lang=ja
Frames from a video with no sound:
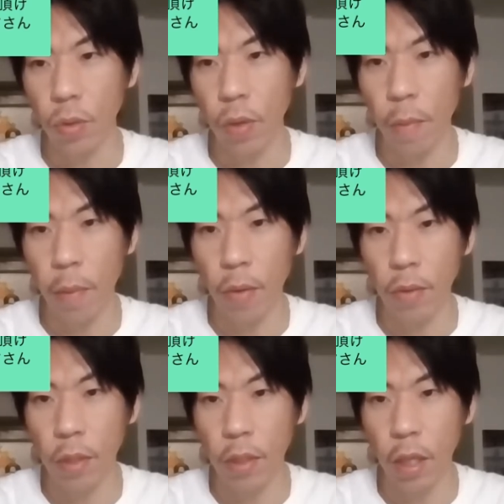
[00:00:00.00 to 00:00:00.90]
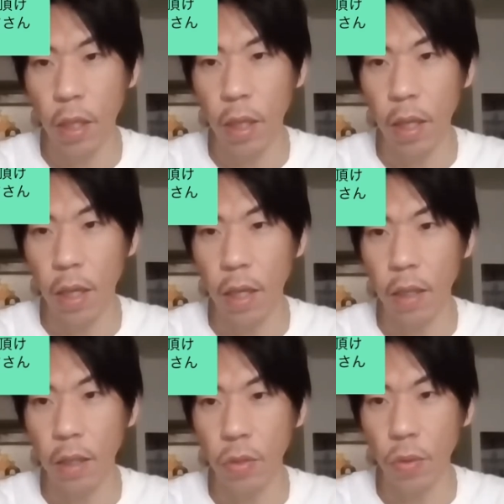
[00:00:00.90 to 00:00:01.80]
の名前を授けていただけな
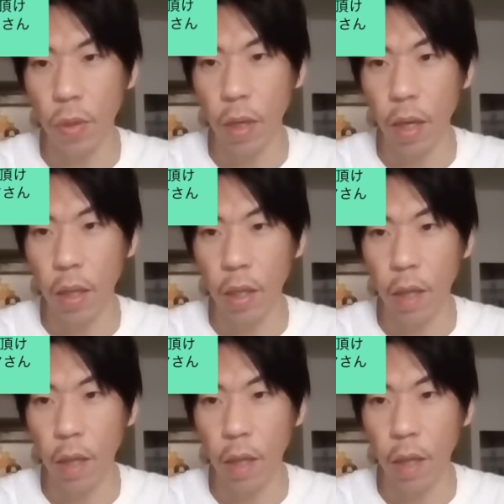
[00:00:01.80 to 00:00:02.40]
いでしょうか。